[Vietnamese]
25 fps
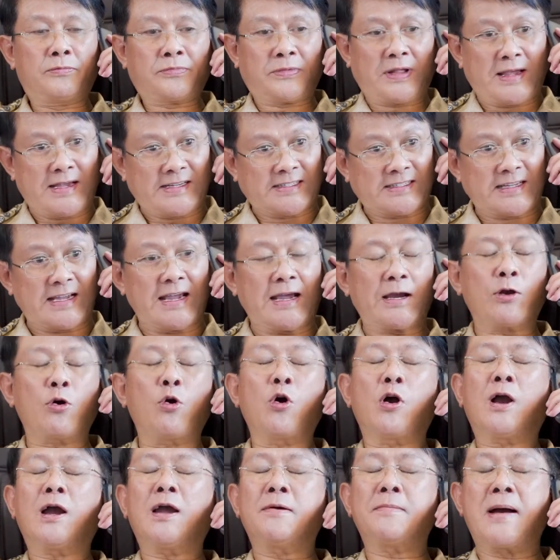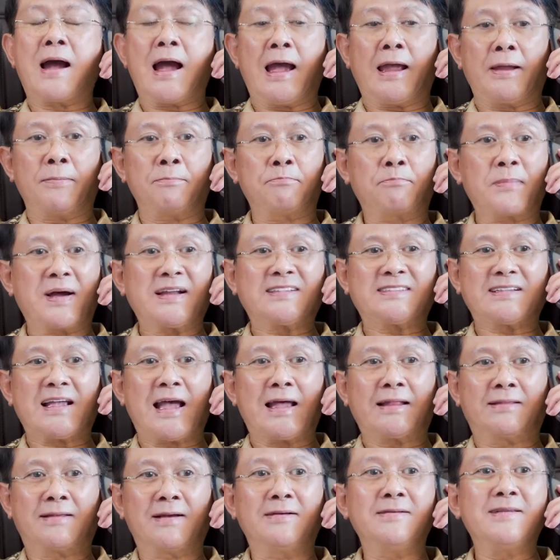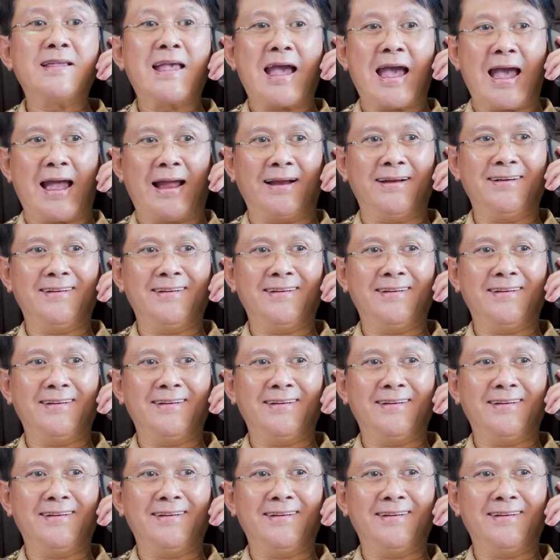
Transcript: thì sẽ có cái bài massage thư giãn